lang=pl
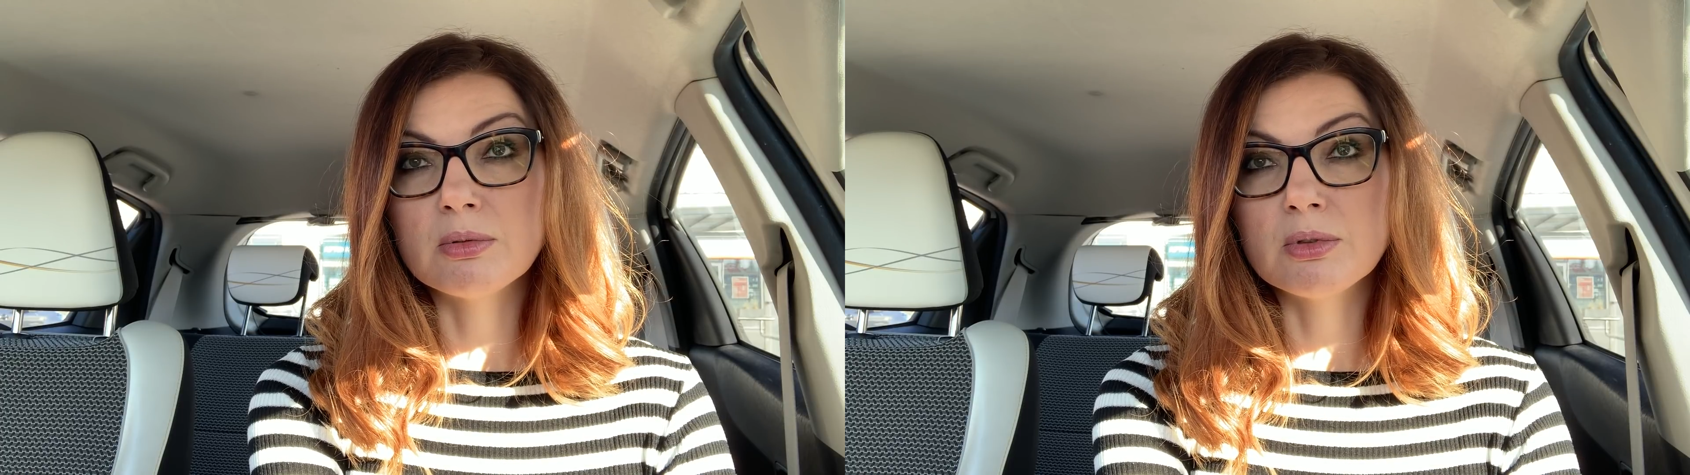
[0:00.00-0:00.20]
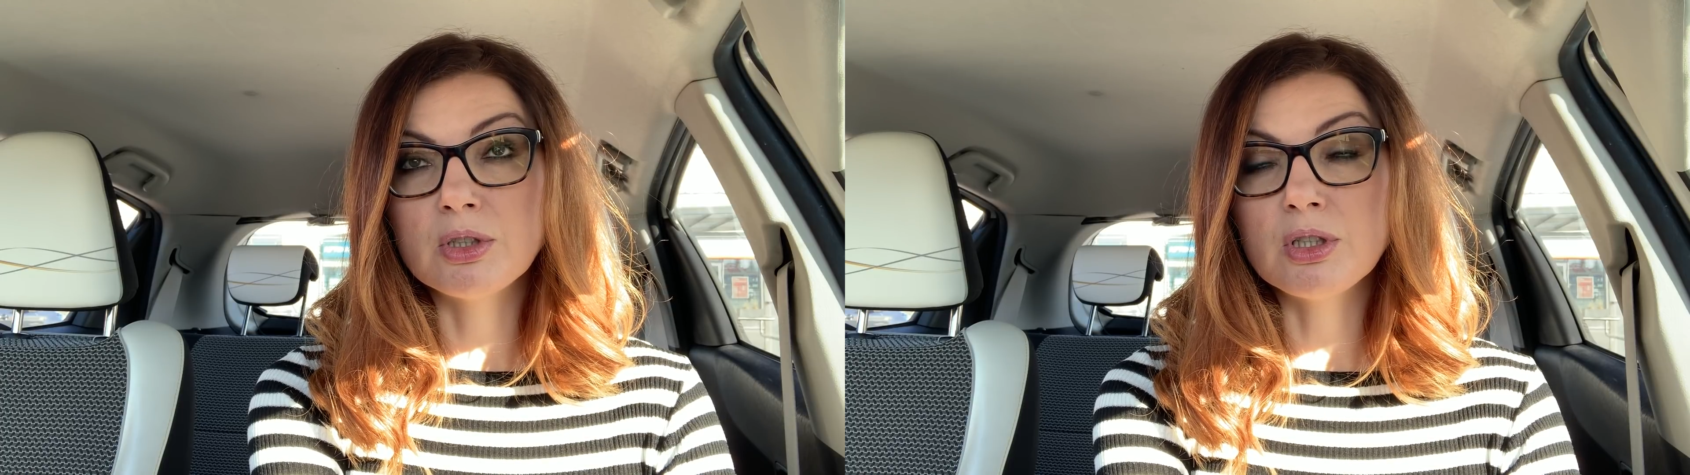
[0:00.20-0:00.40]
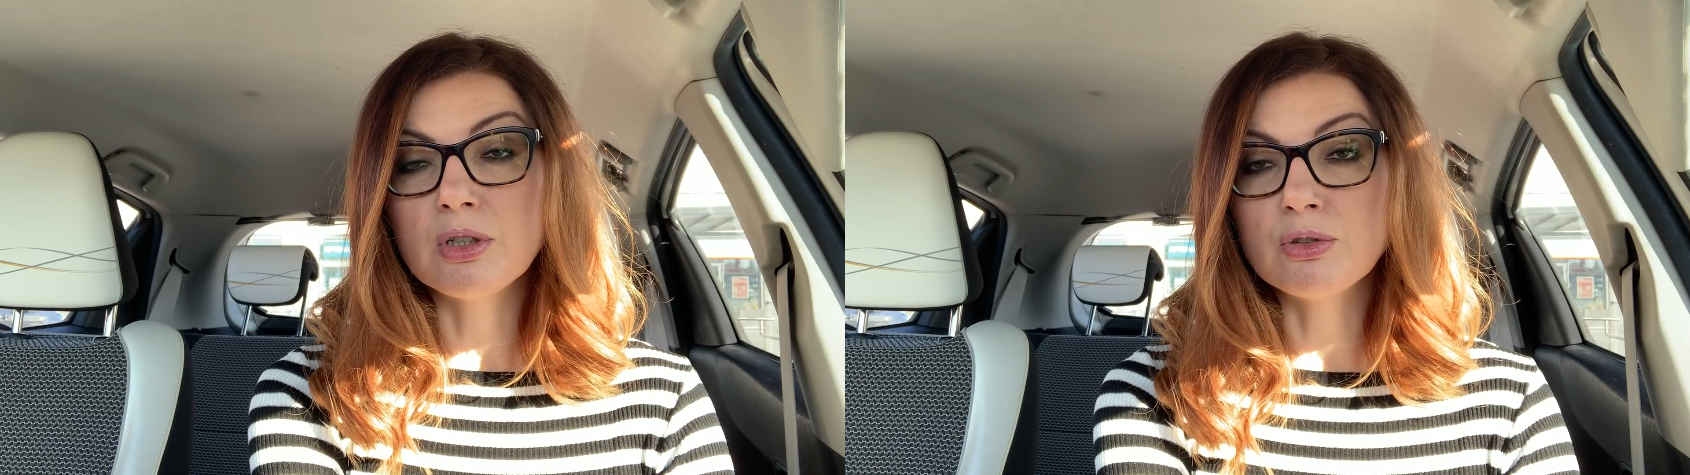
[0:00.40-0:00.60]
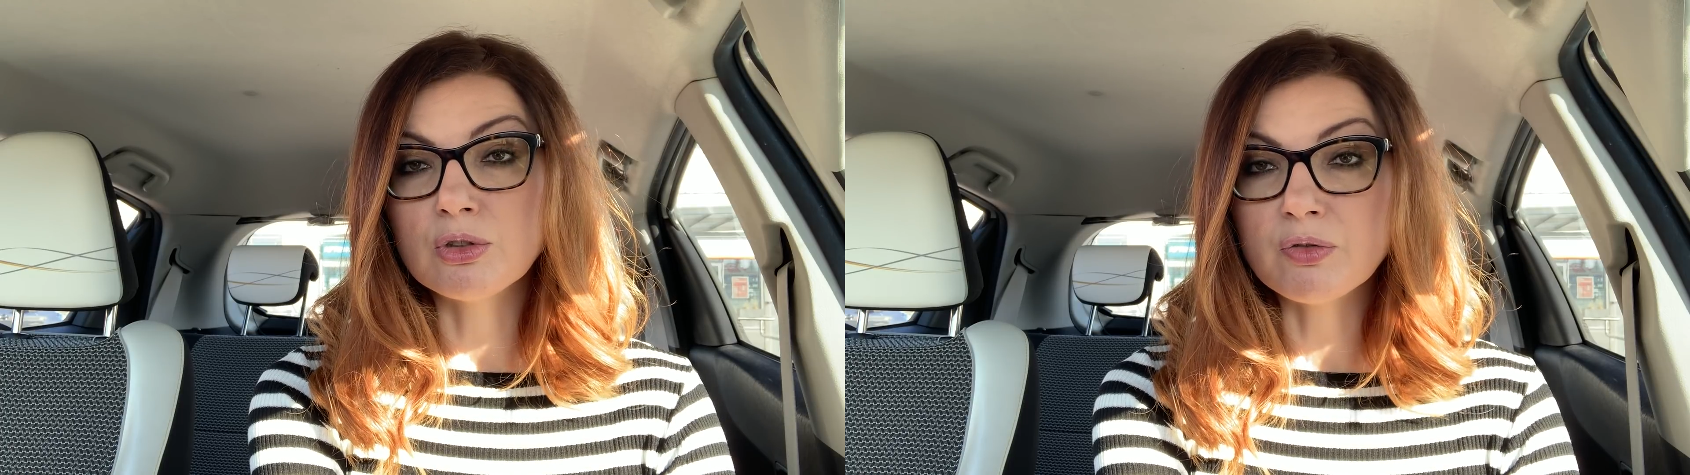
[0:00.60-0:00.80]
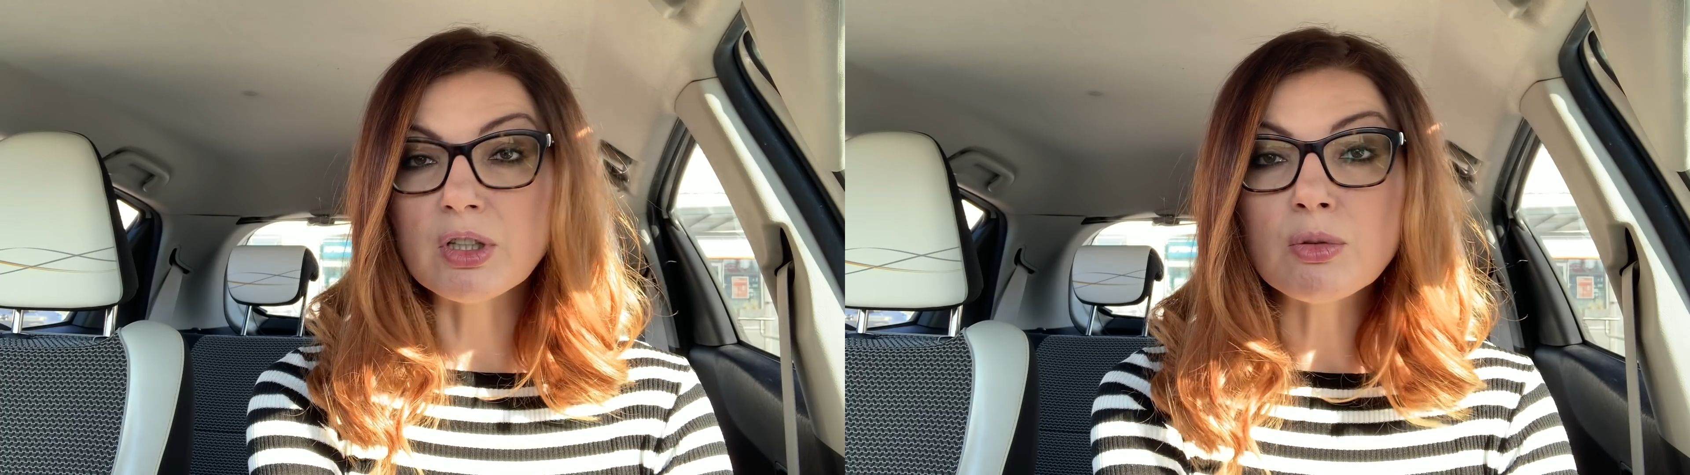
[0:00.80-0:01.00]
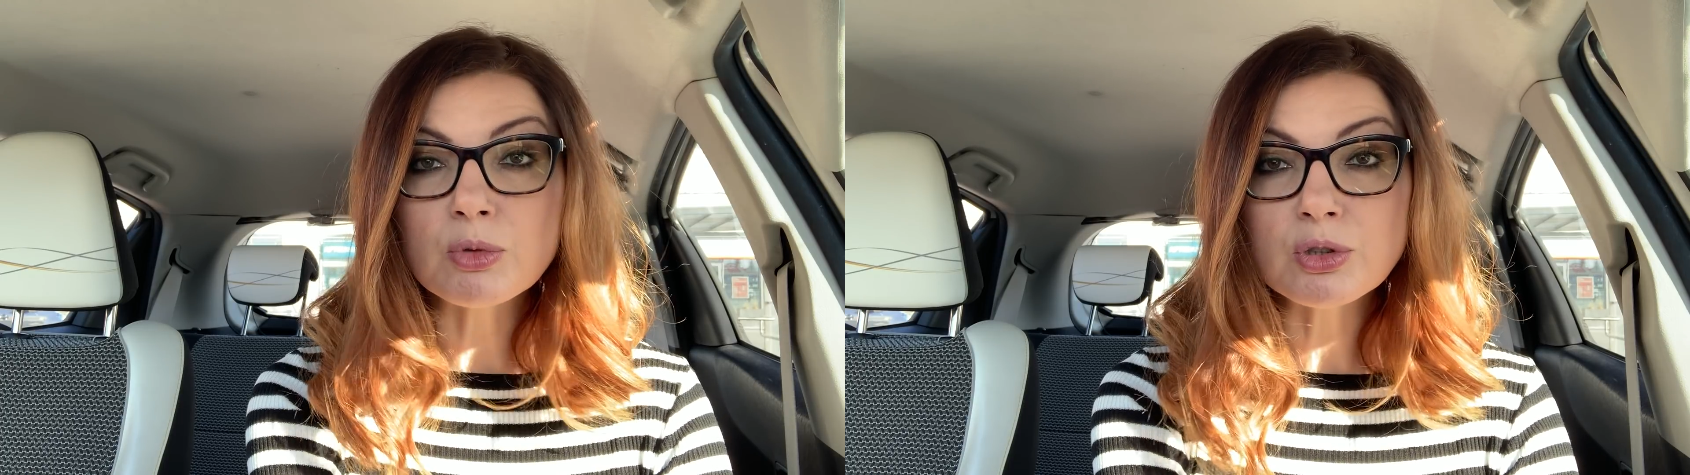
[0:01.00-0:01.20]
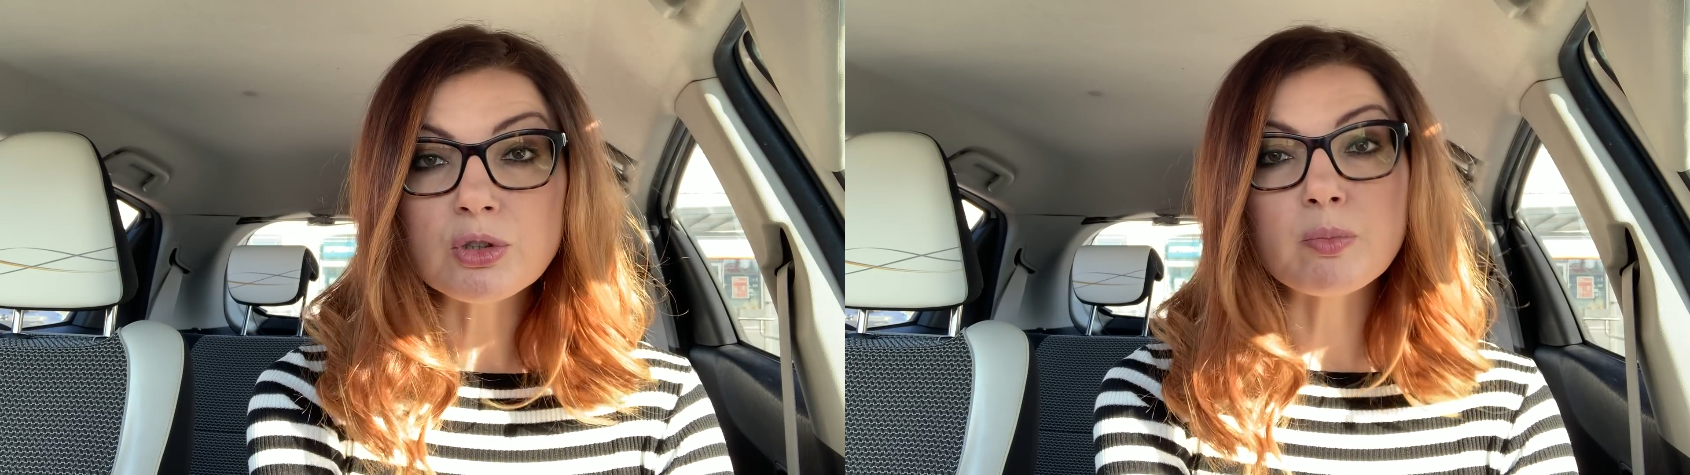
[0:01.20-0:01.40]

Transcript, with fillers: jeśli chodzi o świadomość